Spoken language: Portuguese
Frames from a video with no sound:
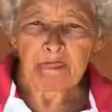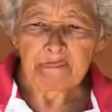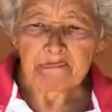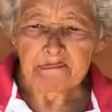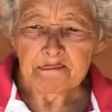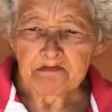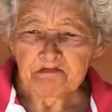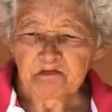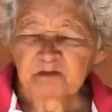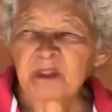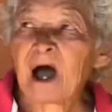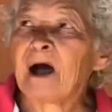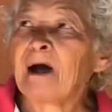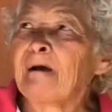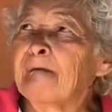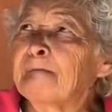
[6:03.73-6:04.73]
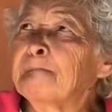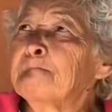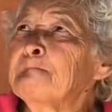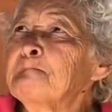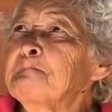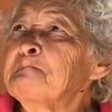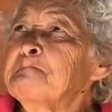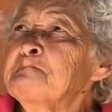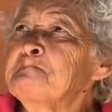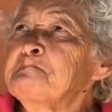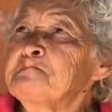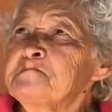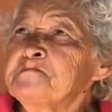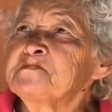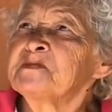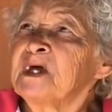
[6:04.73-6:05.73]
bonito? Tá. Tá gostando?
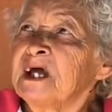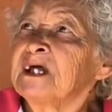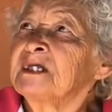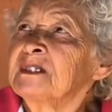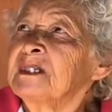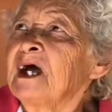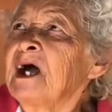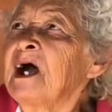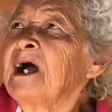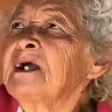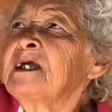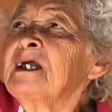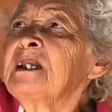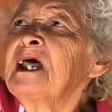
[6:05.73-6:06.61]
Aquela ah, aquele